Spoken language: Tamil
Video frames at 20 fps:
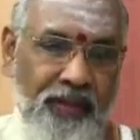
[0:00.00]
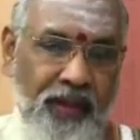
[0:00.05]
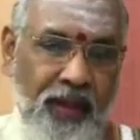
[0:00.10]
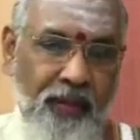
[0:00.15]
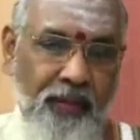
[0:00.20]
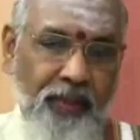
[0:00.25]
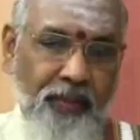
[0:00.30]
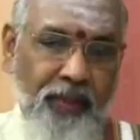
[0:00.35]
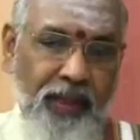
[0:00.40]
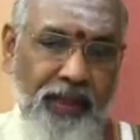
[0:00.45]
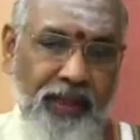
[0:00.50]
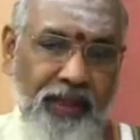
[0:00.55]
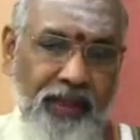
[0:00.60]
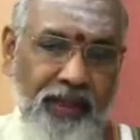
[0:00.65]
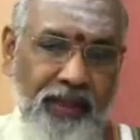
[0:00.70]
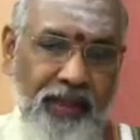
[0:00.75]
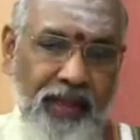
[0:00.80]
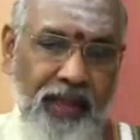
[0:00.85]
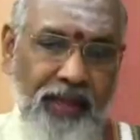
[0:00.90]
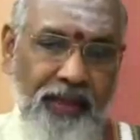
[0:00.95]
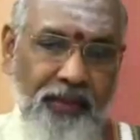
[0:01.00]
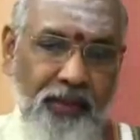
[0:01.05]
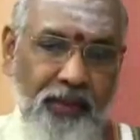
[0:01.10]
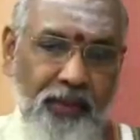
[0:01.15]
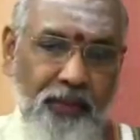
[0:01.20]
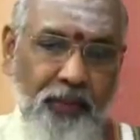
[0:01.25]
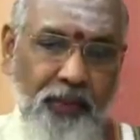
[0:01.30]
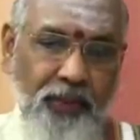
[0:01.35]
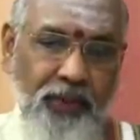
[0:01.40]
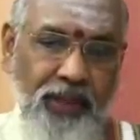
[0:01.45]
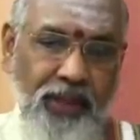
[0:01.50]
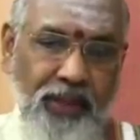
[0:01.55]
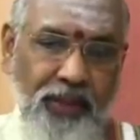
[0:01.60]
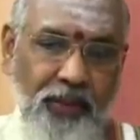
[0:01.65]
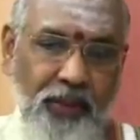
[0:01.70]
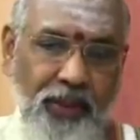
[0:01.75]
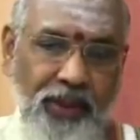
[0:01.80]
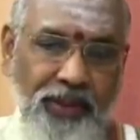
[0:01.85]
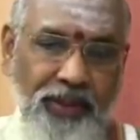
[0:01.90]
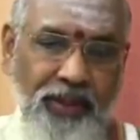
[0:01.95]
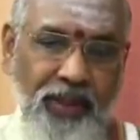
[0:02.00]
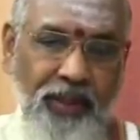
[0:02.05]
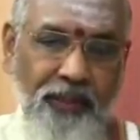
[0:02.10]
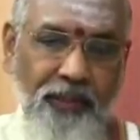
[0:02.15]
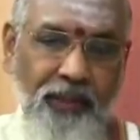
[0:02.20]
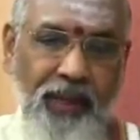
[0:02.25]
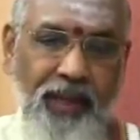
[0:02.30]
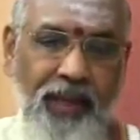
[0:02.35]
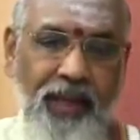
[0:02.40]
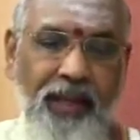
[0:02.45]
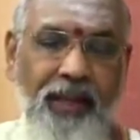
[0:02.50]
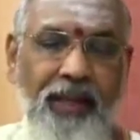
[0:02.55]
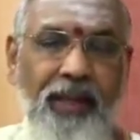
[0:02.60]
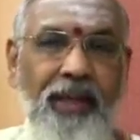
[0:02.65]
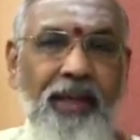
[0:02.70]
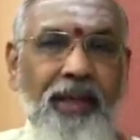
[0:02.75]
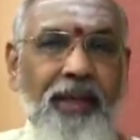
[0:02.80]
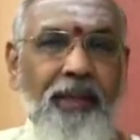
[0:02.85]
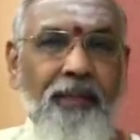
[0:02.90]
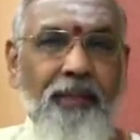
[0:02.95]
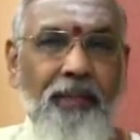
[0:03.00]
தமிழ் மக்களுக்கான ஒரு புதிய யுகத்தை படைக்க